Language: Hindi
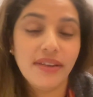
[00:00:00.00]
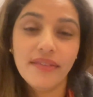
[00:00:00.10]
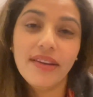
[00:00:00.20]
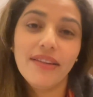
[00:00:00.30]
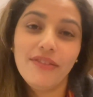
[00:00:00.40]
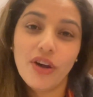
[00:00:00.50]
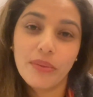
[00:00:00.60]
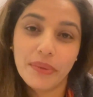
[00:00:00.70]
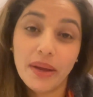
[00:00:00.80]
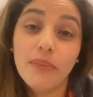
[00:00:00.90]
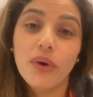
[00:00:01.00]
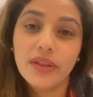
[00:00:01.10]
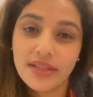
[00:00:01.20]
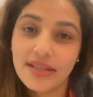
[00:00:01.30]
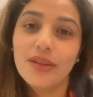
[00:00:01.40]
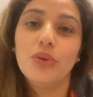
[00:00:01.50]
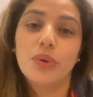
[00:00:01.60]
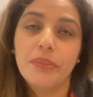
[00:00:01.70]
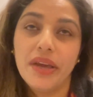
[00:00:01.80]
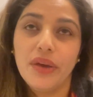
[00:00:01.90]
ये वाला व्लॉग मेरा बहुत ही ज़्यादा
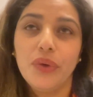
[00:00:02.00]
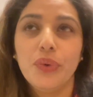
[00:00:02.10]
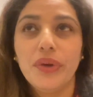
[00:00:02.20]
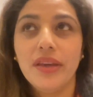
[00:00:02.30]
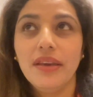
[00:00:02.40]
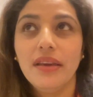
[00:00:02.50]
दुख में है क्योंकि